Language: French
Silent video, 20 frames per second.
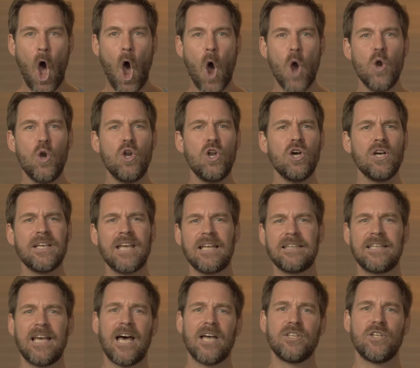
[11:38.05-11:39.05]
un
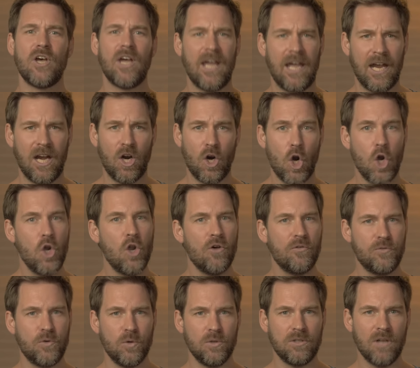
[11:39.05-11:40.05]
locataire de Hare, le
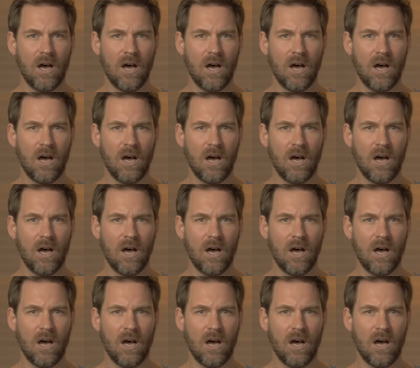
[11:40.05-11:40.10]
vieux